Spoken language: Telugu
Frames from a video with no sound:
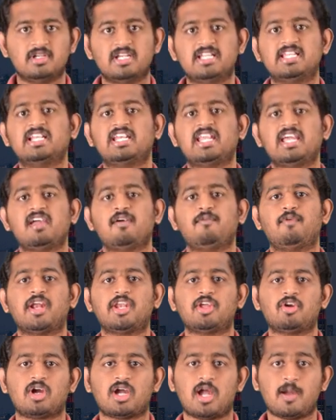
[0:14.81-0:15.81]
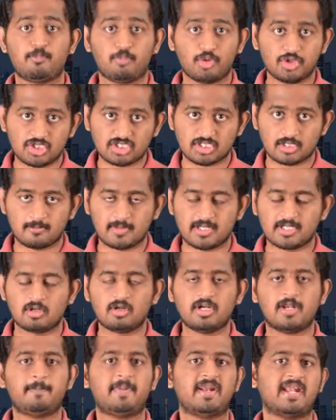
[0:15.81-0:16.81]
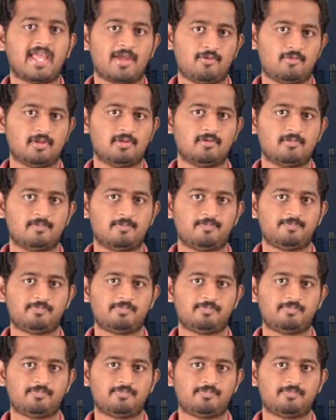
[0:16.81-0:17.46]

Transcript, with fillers: లేదంటే వాటి యొక్క పొజిషన్ మీదో డిపెండ్ అయి ఉండదు